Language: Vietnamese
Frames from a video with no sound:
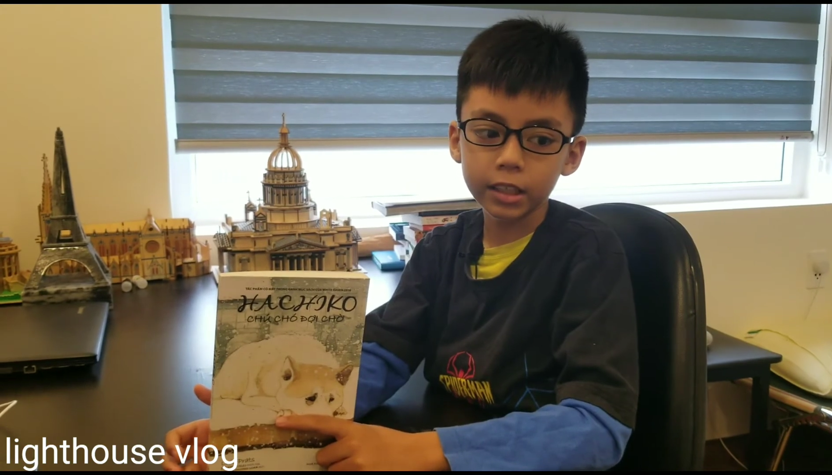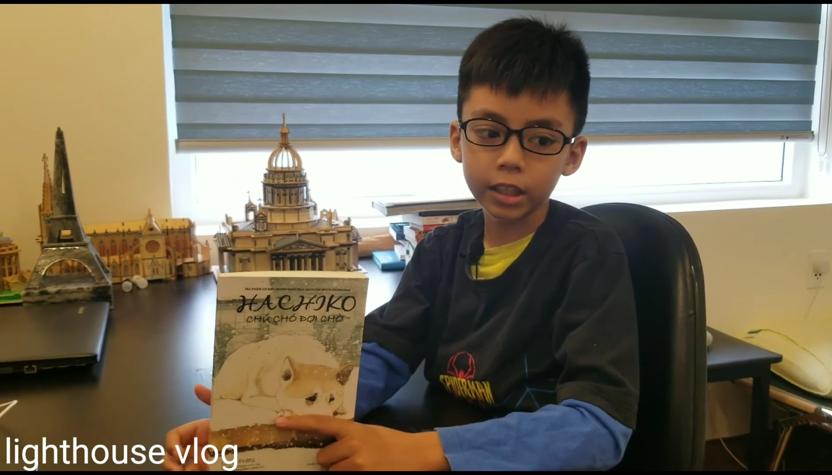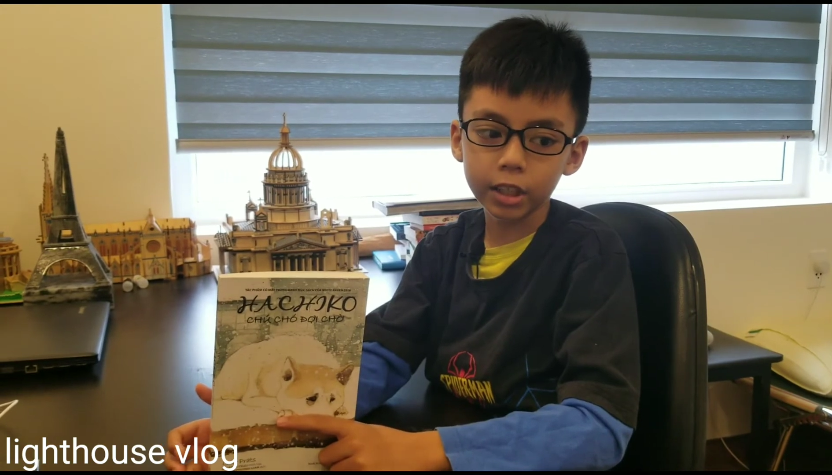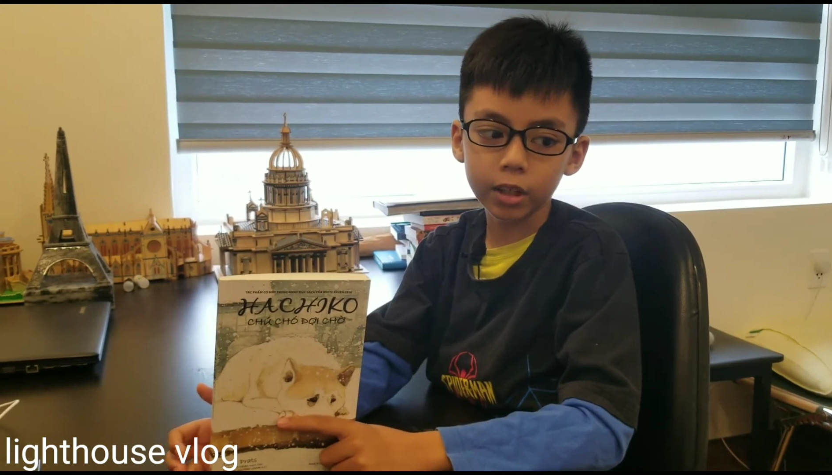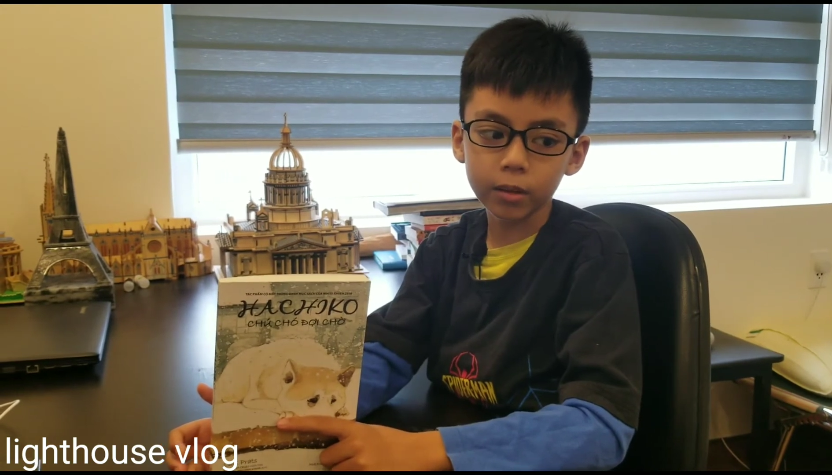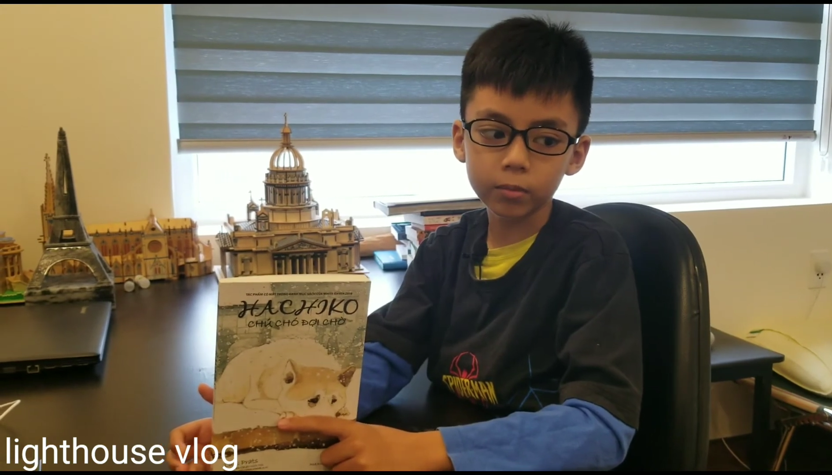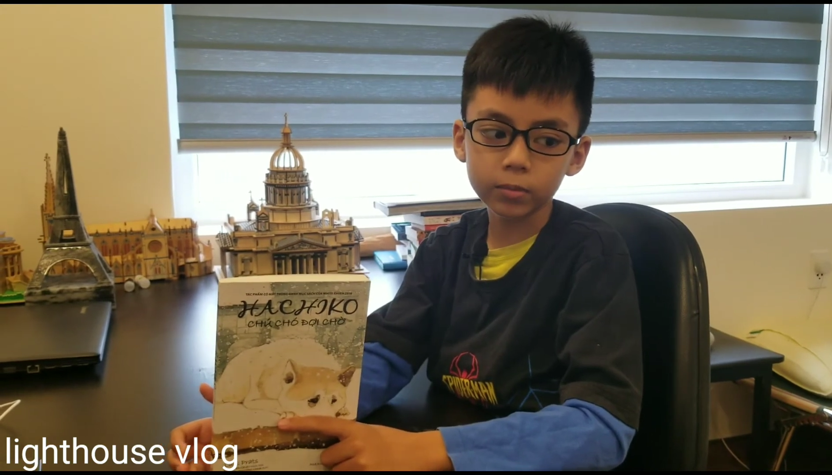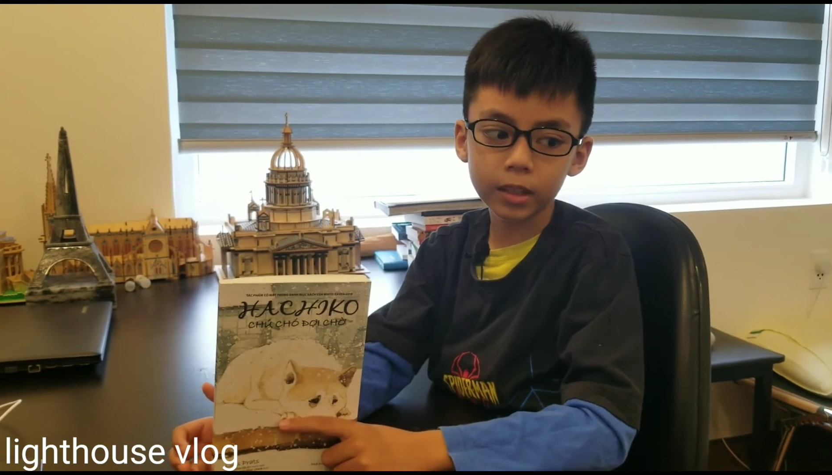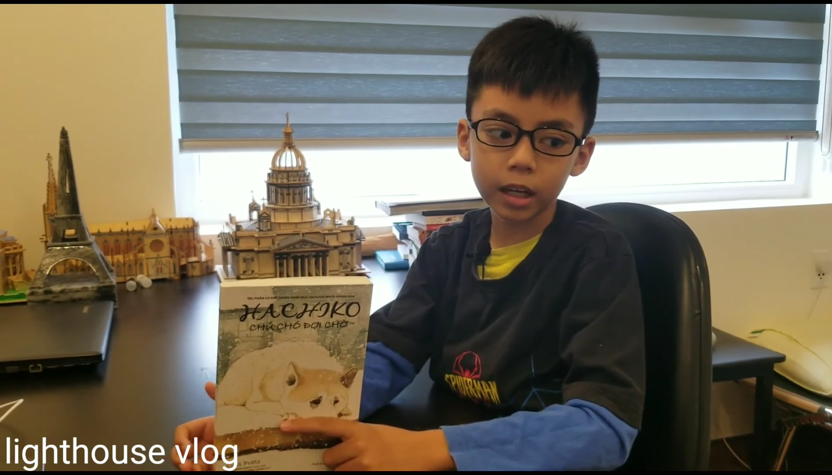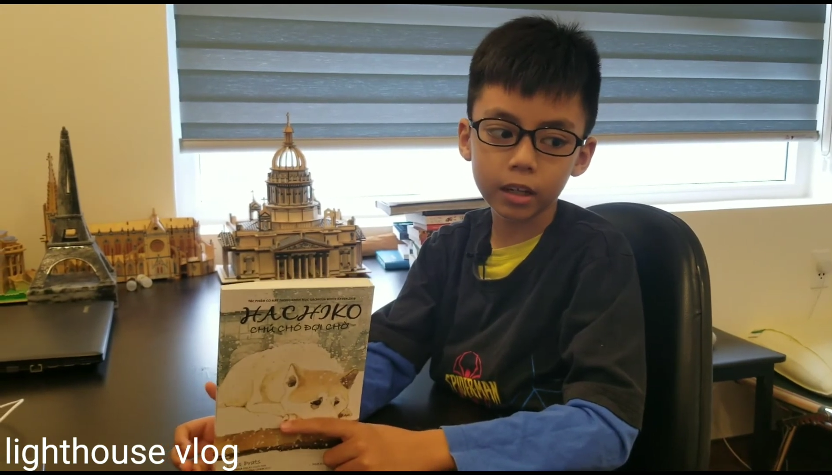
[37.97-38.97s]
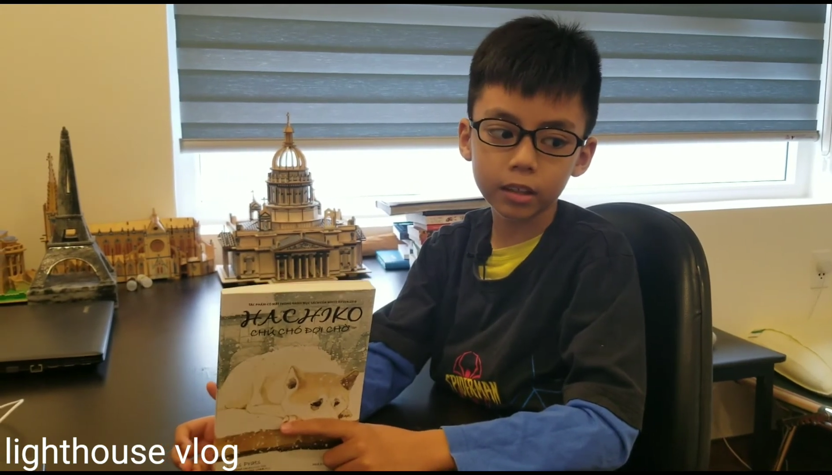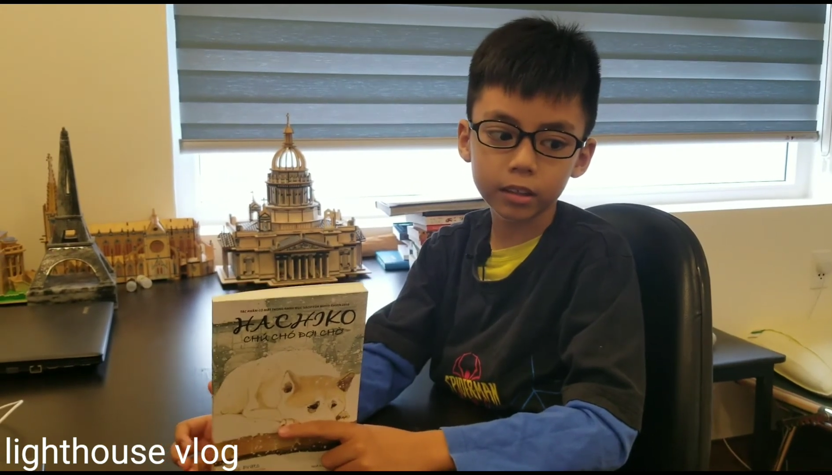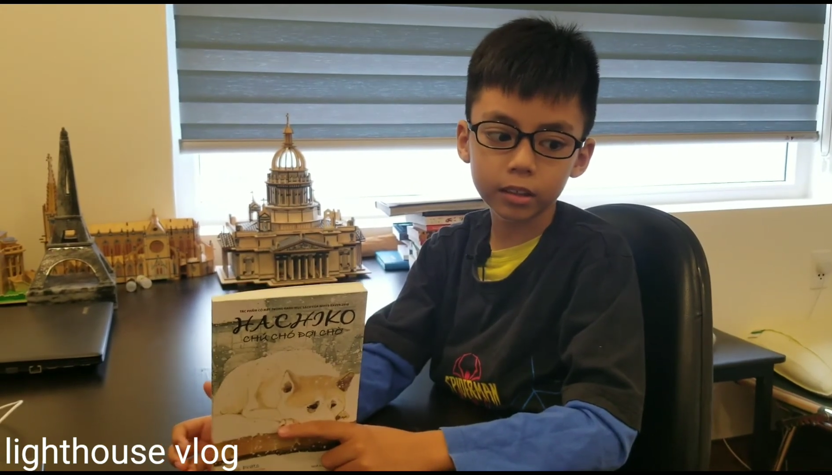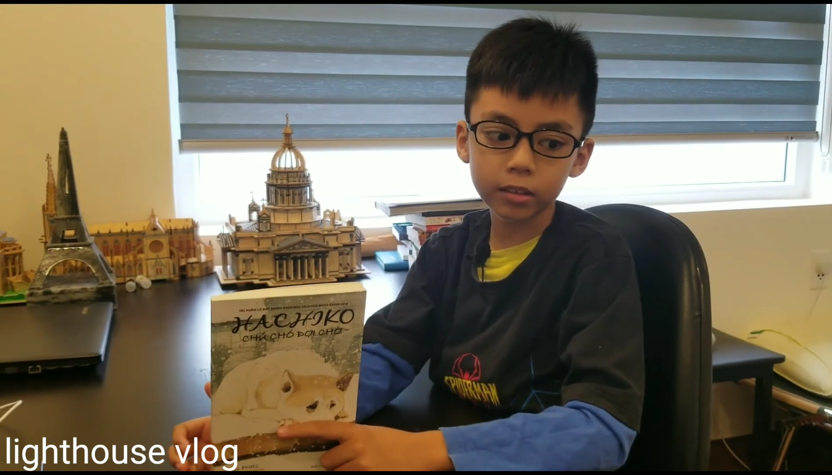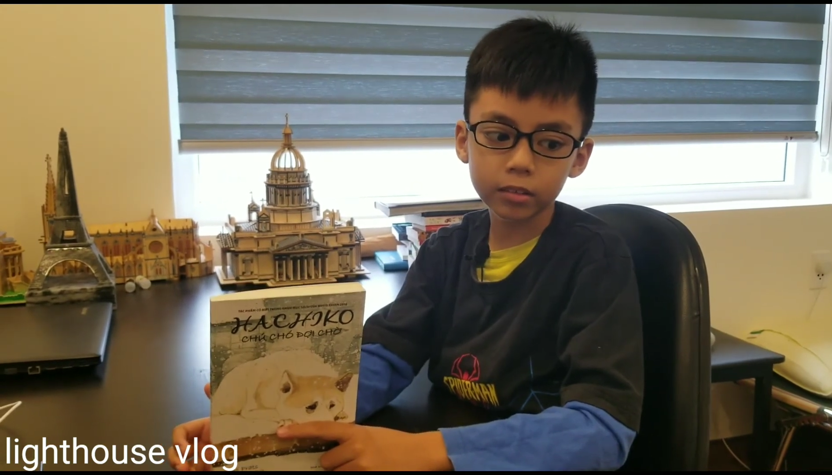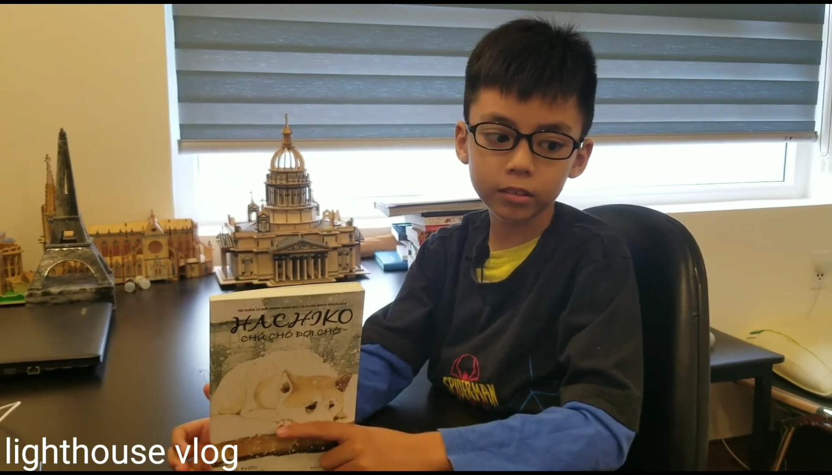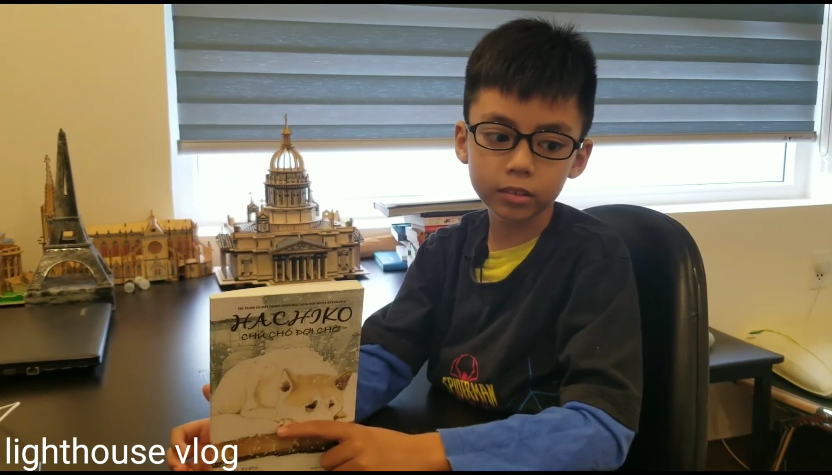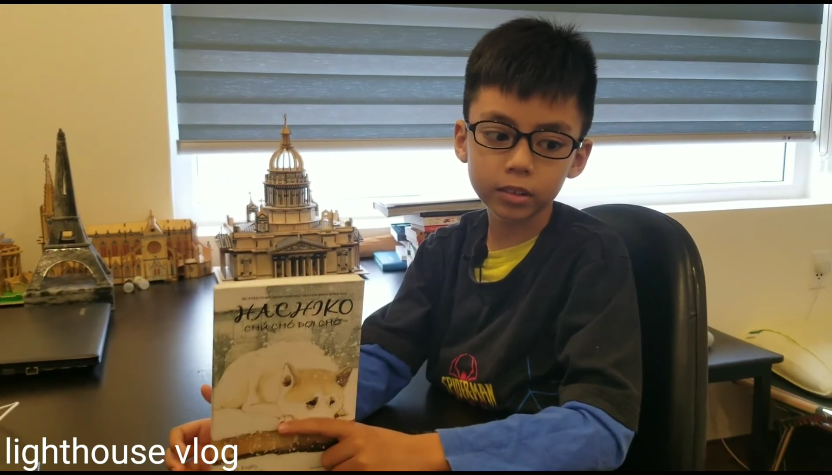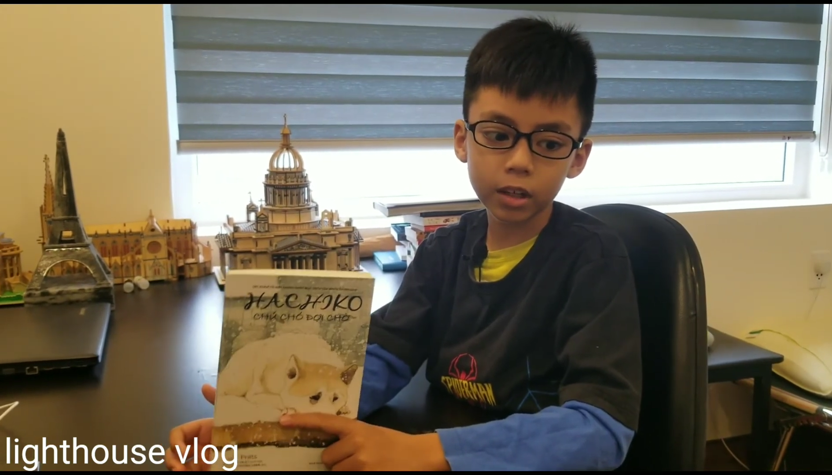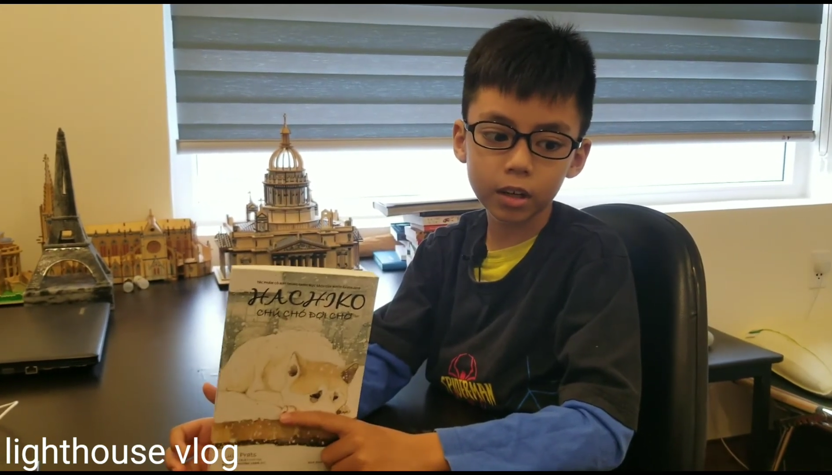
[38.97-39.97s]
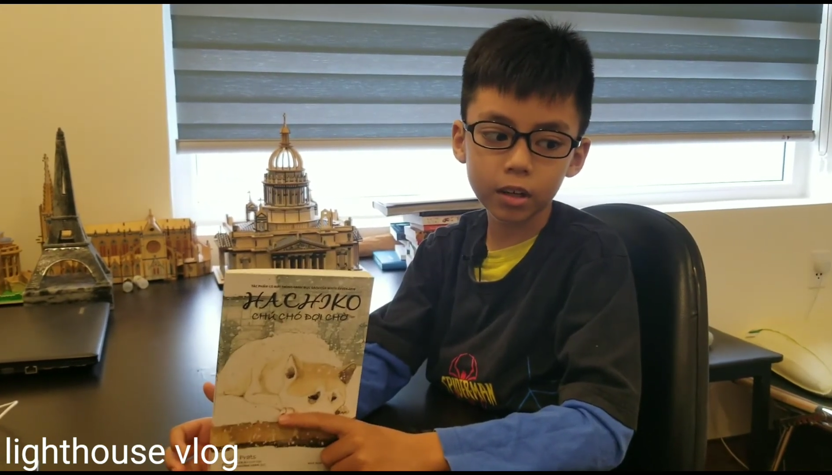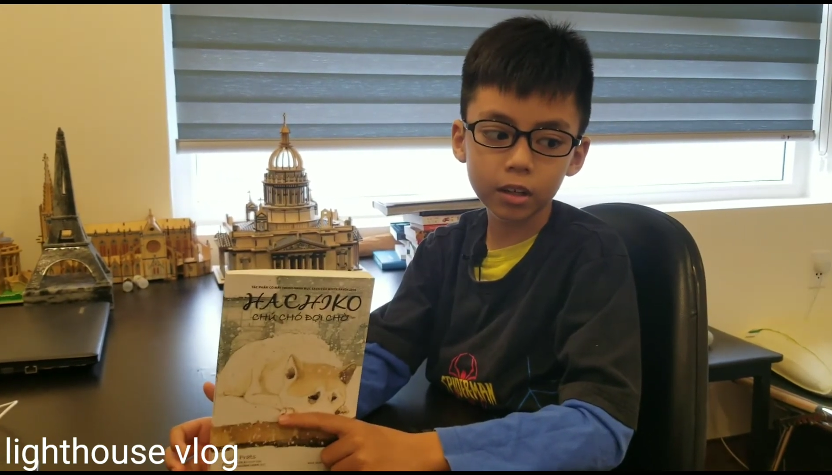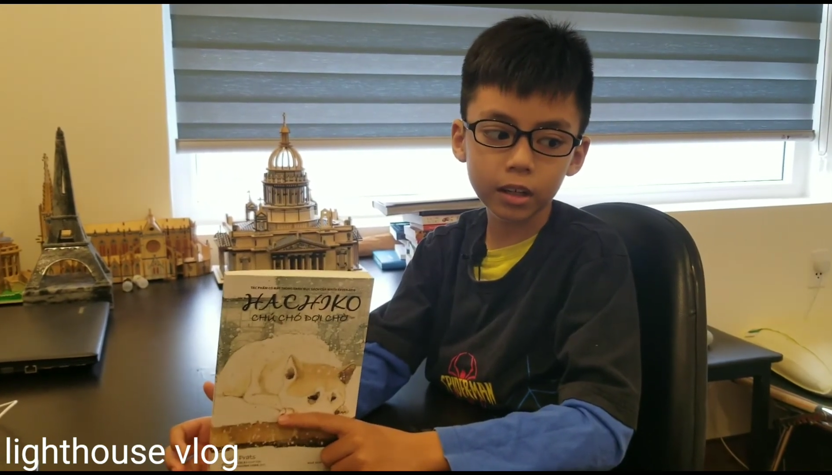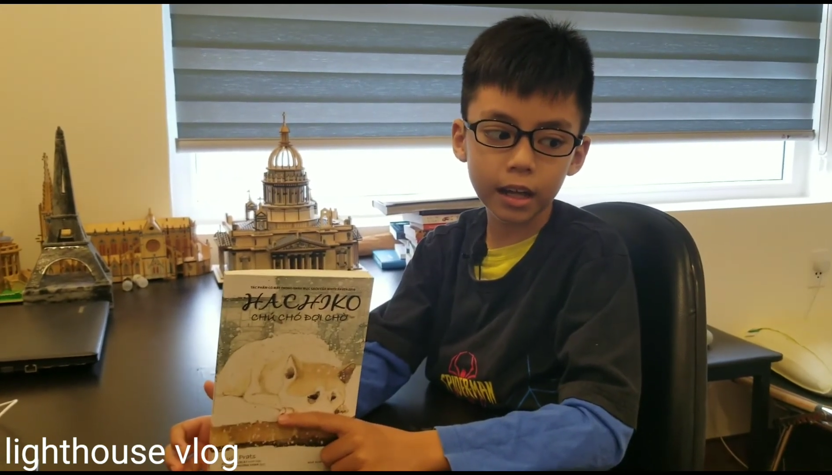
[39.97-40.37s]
thì ông dặn con chó